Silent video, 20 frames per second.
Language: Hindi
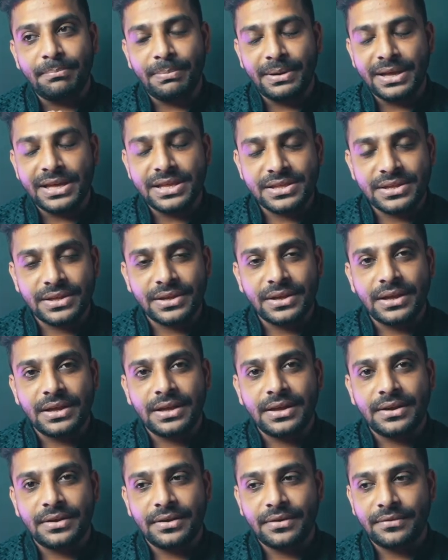
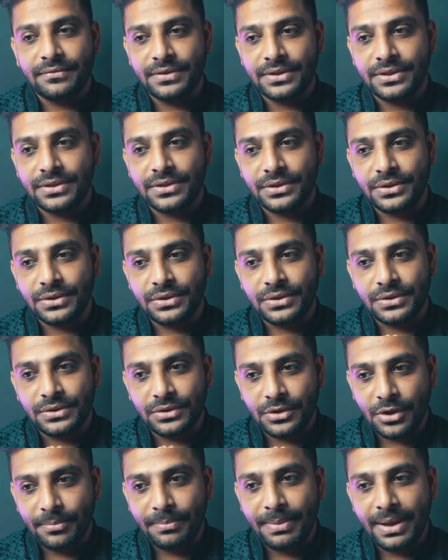ब्लेस्ड विथ
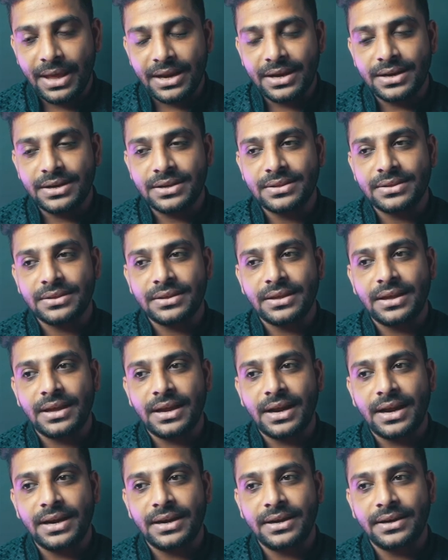योर पेरेंट्स
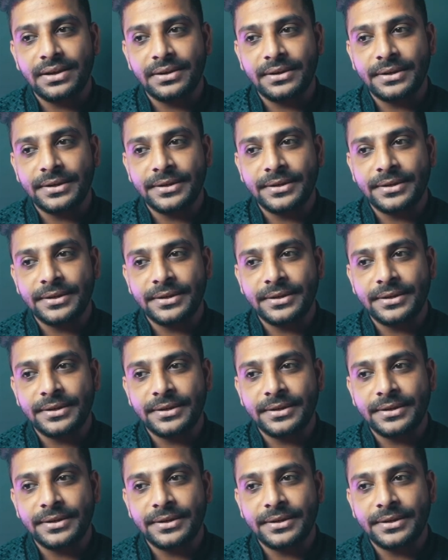एंड